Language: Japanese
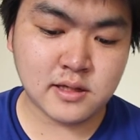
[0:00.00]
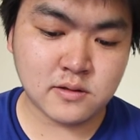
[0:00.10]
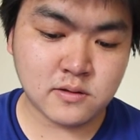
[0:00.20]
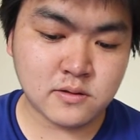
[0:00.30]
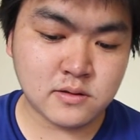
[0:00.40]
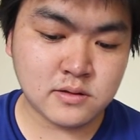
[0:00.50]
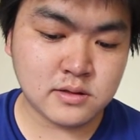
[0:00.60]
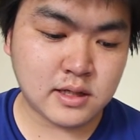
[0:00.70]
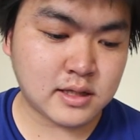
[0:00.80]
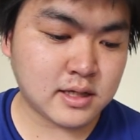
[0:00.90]
という
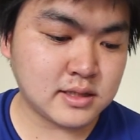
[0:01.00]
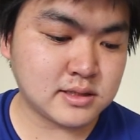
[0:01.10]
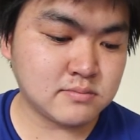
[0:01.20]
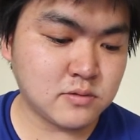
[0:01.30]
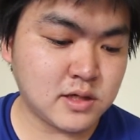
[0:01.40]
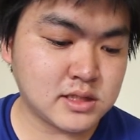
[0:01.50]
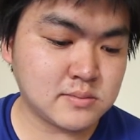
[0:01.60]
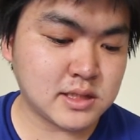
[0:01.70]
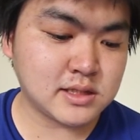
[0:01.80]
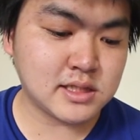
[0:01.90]
方が人望を集
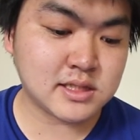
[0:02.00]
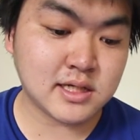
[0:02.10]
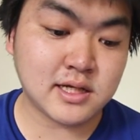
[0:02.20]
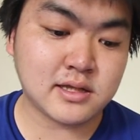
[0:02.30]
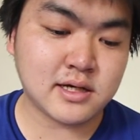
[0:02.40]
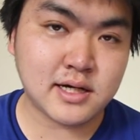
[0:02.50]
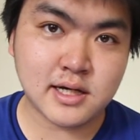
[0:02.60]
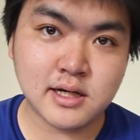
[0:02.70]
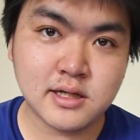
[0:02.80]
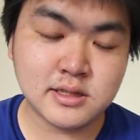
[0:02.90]
めた政治家であった
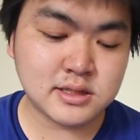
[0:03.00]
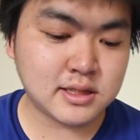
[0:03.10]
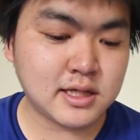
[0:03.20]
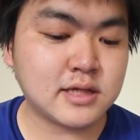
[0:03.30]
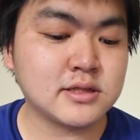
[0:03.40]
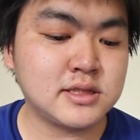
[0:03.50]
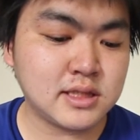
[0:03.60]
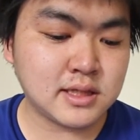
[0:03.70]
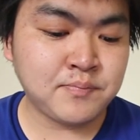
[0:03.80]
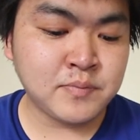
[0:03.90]
が失脚
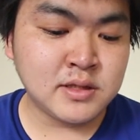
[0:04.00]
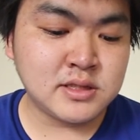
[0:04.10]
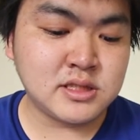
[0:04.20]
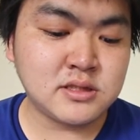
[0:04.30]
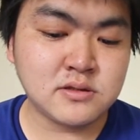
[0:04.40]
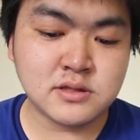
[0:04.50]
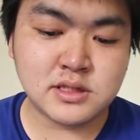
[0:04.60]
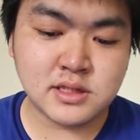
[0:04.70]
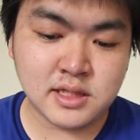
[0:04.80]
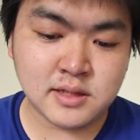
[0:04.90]
し、隋のう
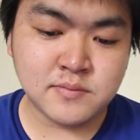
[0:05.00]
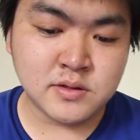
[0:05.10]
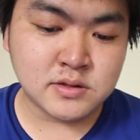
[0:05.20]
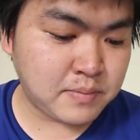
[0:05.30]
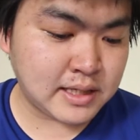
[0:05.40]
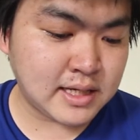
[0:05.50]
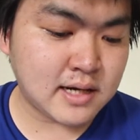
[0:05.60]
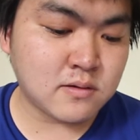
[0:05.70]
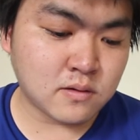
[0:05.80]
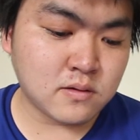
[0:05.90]
ちに
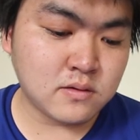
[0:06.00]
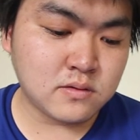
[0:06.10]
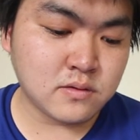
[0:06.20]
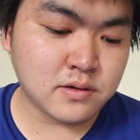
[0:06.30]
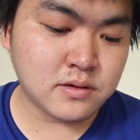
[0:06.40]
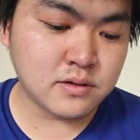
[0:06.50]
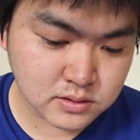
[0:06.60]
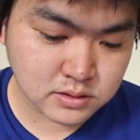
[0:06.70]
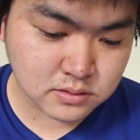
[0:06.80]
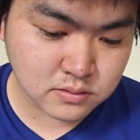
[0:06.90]
백일화公という、
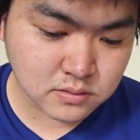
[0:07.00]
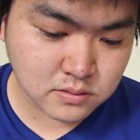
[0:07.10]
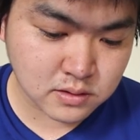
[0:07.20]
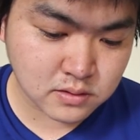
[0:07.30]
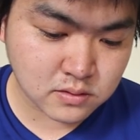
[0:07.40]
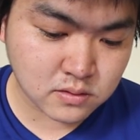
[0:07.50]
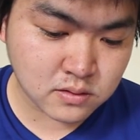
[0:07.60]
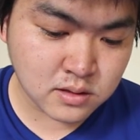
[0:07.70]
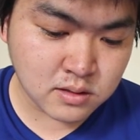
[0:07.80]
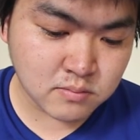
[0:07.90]
中国語で言う
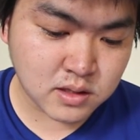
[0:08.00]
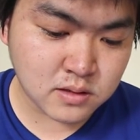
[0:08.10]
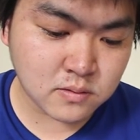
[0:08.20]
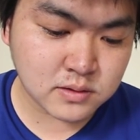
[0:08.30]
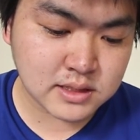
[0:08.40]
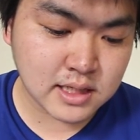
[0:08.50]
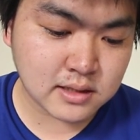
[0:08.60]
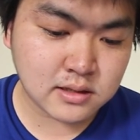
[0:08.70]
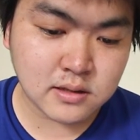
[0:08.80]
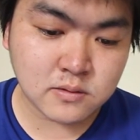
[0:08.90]
と
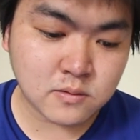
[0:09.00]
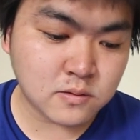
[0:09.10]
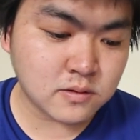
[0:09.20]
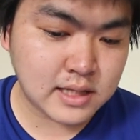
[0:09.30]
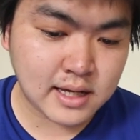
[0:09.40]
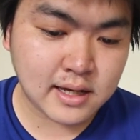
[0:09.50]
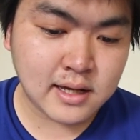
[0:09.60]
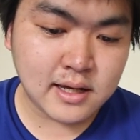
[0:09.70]
ミルオジャンっていうところで